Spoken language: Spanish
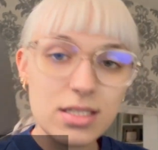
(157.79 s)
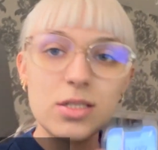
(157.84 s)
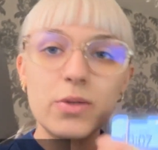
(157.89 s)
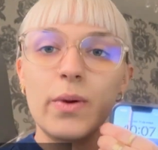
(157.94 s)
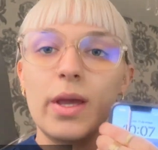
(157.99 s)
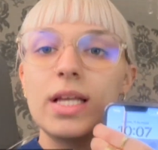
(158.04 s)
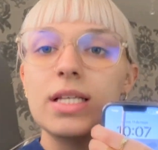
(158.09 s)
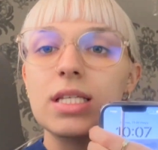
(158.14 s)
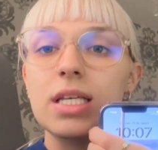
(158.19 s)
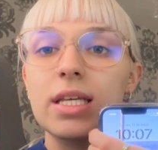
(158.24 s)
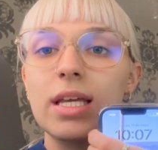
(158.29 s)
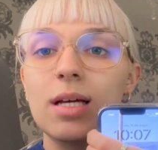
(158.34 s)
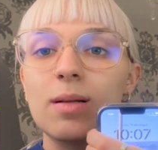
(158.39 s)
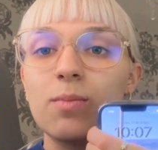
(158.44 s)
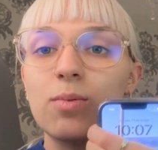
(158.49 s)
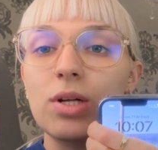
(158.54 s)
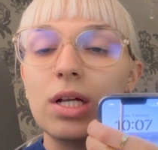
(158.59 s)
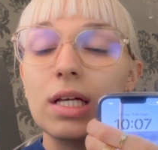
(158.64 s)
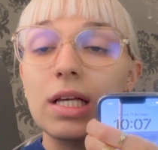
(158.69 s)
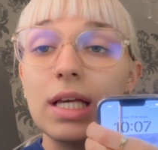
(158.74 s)
Lo voy a enseñar
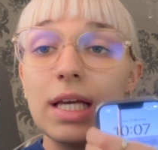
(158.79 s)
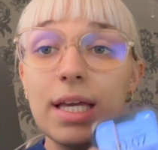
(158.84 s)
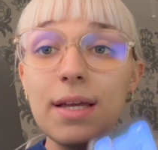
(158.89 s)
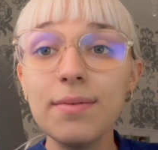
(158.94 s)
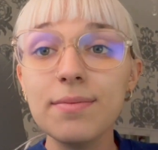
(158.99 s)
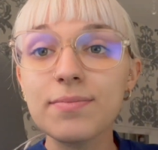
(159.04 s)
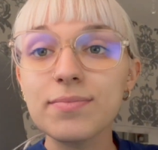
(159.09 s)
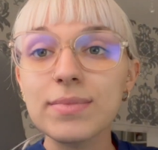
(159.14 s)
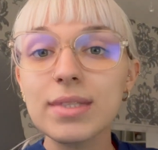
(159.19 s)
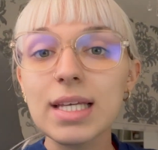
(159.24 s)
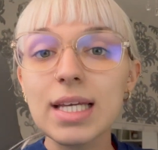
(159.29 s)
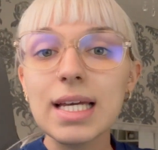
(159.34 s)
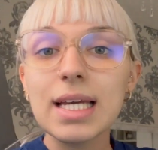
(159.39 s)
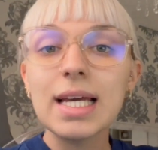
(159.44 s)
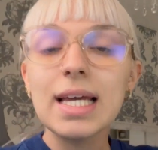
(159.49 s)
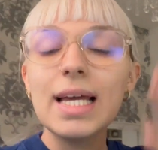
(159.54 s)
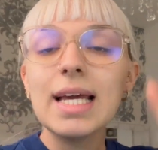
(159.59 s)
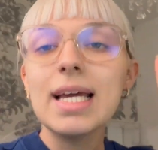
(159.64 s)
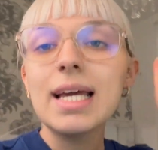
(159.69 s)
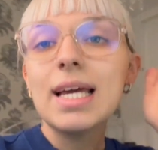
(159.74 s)
por aquí.
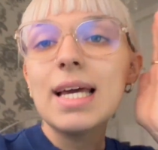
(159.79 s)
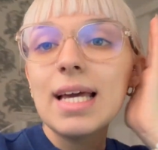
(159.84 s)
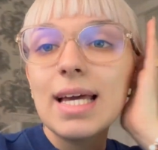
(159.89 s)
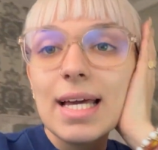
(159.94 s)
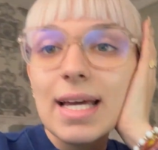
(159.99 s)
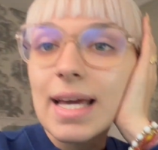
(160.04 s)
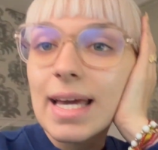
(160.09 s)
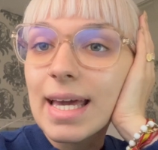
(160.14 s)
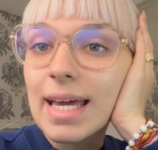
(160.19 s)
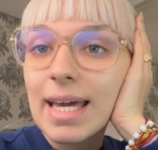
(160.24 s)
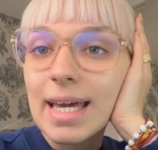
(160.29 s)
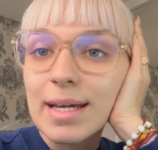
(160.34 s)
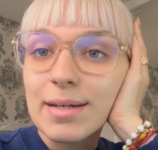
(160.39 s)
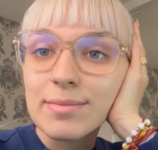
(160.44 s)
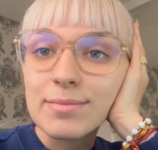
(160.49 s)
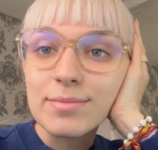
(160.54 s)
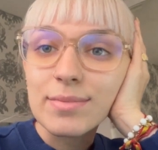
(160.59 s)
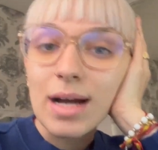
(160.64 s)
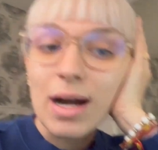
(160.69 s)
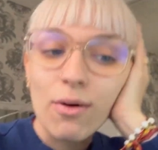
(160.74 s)

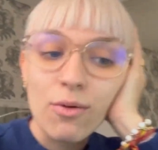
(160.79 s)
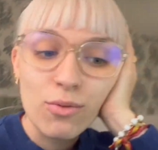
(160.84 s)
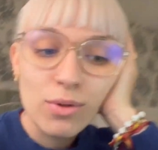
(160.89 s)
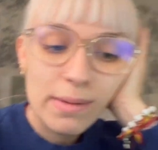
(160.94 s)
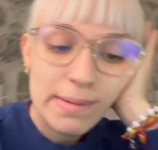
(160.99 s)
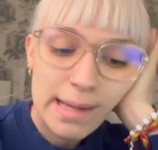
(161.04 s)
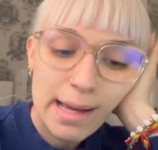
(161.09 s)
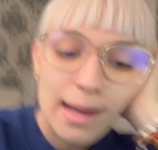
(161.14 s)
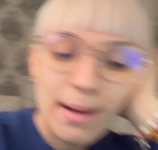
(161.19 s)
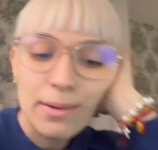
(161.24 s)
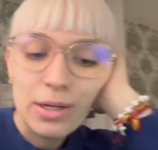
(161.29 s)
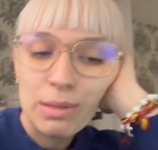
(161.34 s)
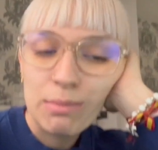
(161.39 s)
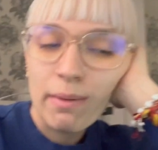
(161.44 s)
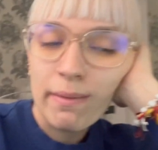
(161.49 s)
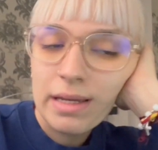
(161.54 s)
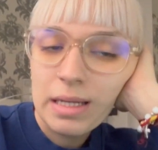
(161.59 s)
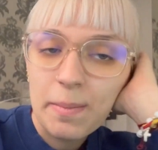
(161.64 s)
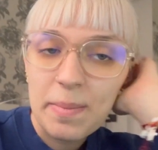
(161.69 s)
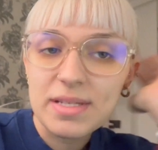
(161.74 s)
Em, aún no, ya no,
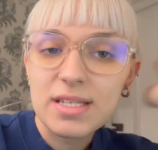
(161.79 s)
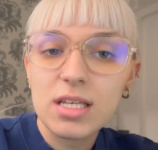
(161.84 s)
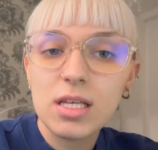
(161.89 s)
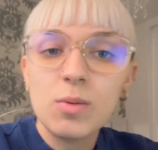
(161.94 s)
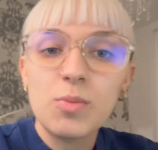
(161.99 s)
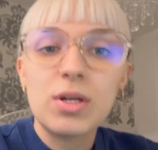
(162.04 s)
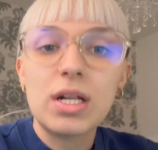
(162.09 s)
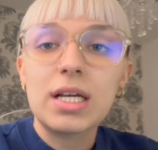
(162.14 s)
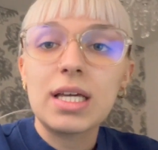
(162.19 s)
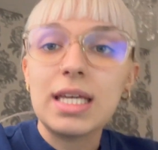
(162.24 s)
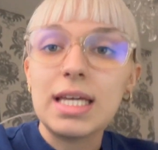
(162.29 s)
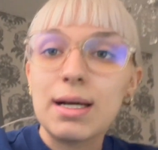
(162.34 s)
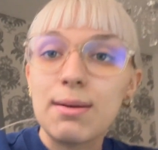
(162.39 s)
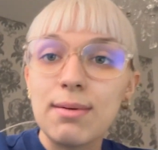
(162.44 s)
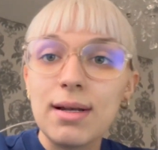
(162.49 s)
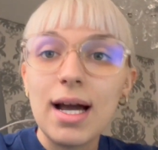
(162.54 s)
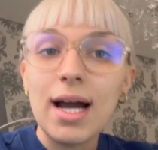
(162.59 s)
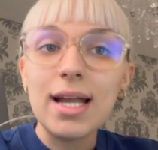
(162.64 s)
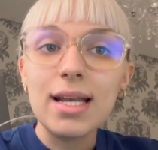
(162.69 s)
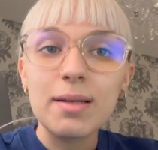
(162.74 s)
me había pasado por aquí a
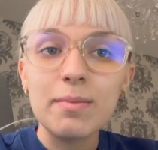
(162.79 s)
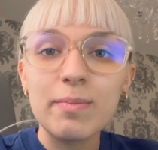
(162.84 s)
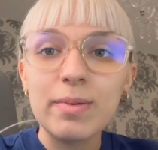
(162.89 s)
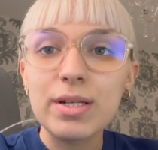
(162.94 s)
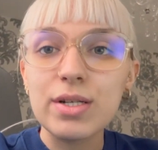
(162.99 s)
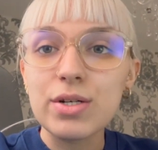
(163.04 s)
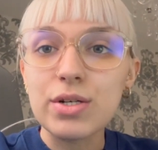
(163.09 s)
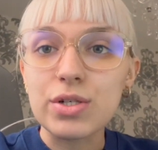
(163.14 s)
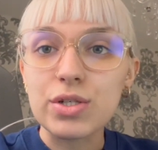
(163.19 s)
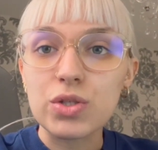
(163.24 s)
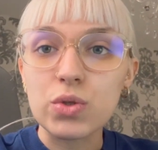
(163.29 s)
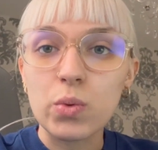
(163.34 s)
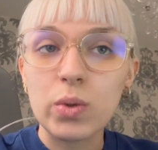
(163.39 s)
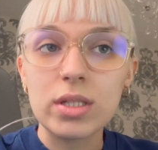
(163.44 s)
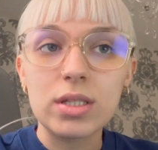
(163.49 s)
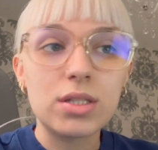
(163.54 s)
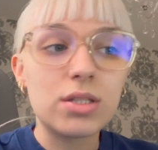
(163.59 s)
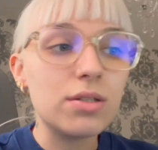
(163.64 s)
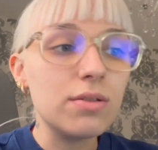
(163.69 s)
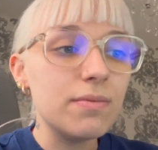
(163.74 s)
hablar, pero os
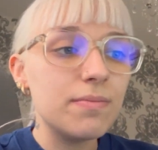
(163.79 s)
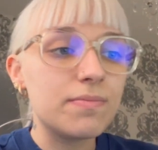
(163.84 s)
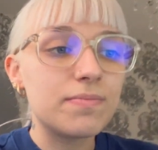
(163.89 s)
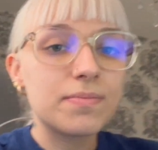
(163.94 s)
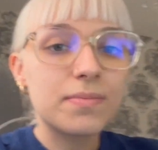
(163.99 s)
cuento.